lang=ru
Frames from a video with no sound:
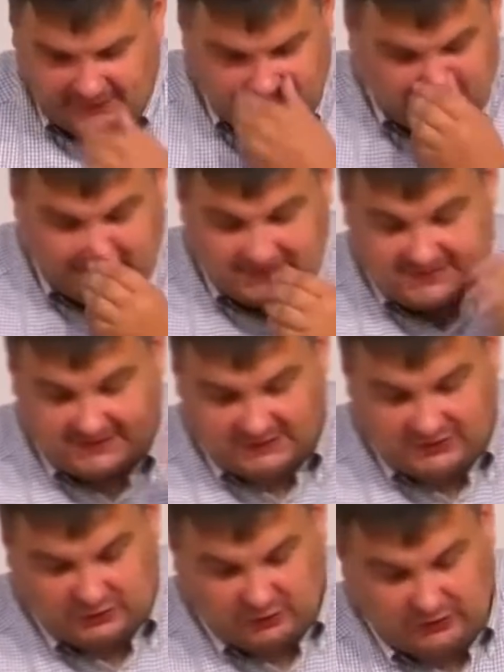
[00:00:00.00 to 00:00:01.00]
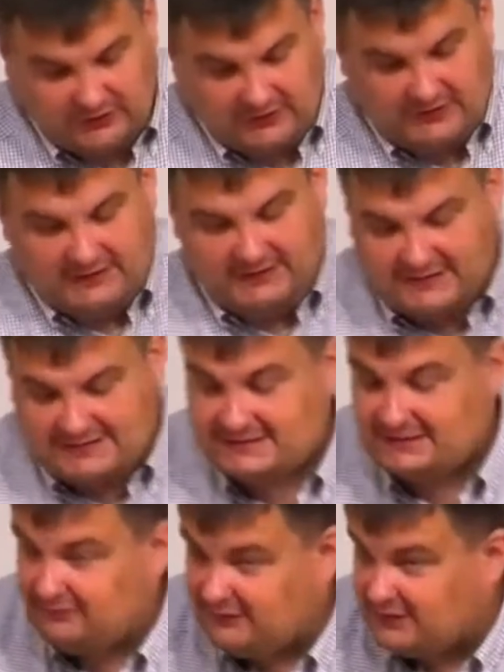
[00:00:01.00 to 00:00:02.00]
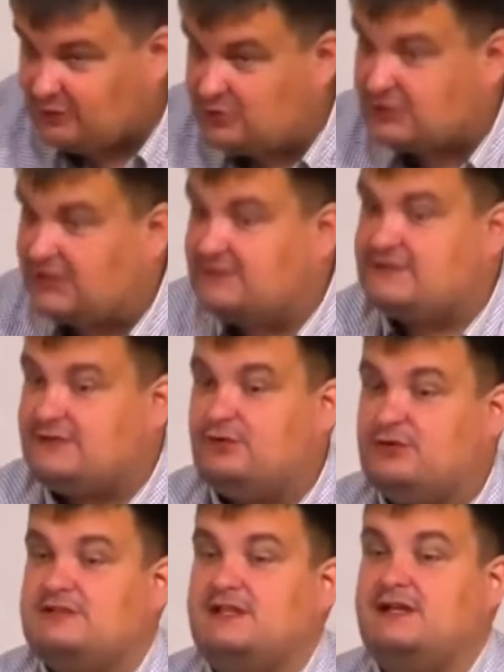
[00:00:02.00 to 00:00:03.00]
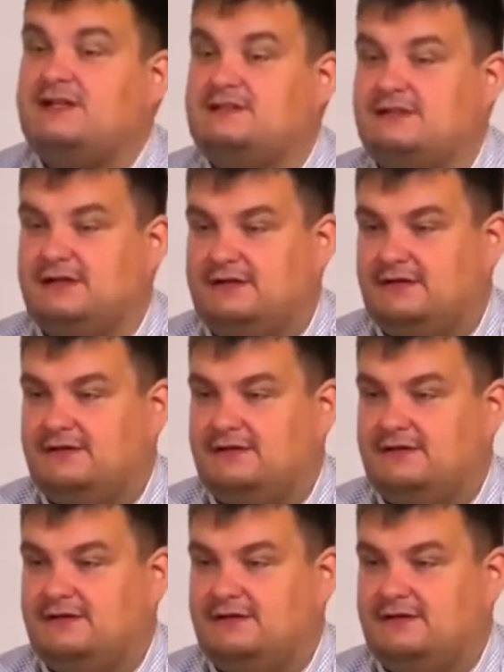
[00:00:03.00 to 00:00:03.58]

написано, что если веруешь от всего сердца,